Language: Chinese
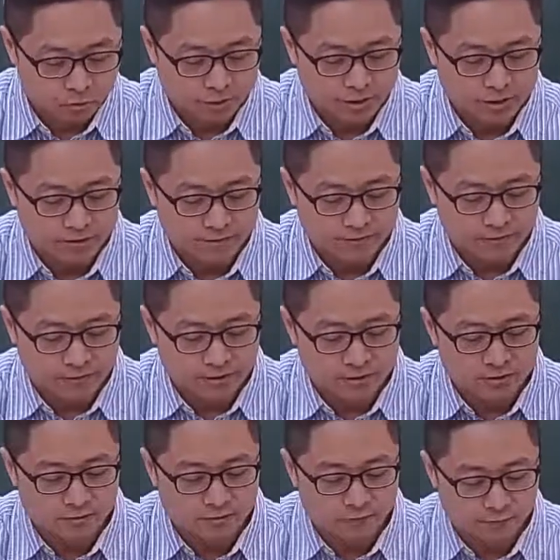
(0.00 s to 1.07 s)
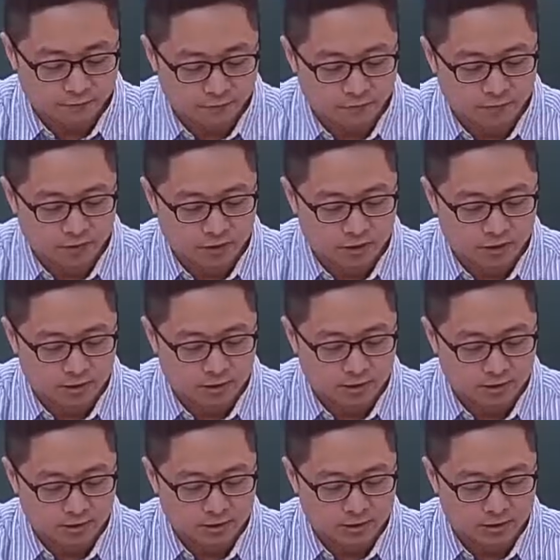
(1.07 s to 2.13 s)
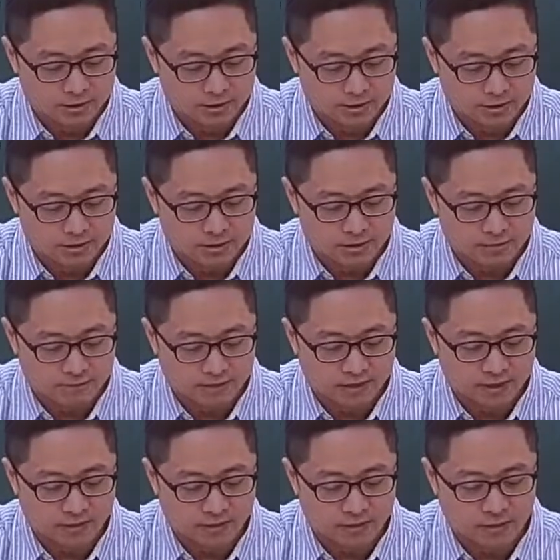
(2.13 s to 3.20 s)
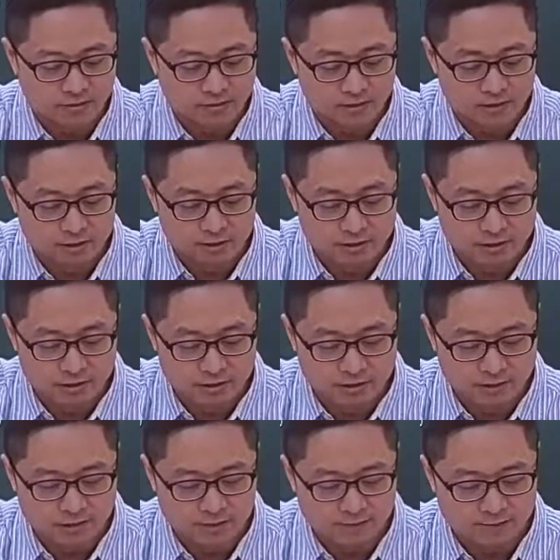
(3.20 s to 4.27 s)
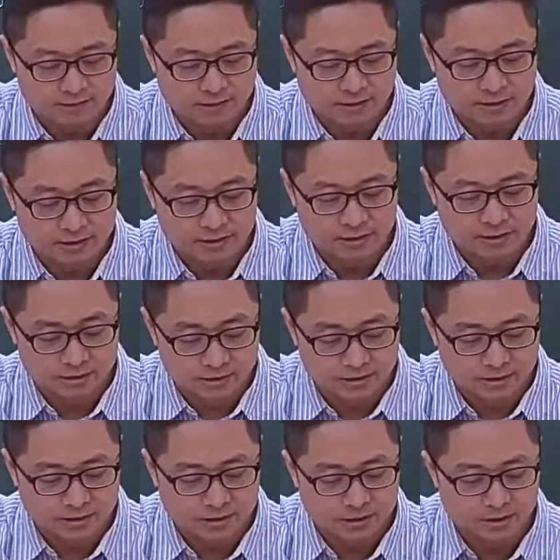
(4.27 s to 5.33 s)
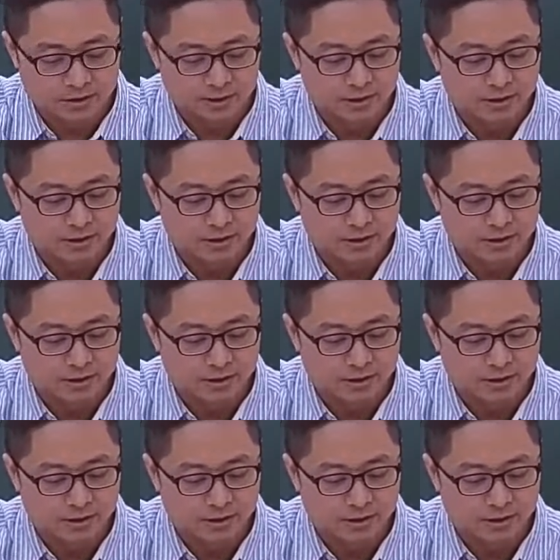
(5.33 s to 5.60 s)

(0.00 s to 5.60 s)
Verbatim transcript: 所以它的范围是负二的 n 减一次方到二的 n 减一次方减一。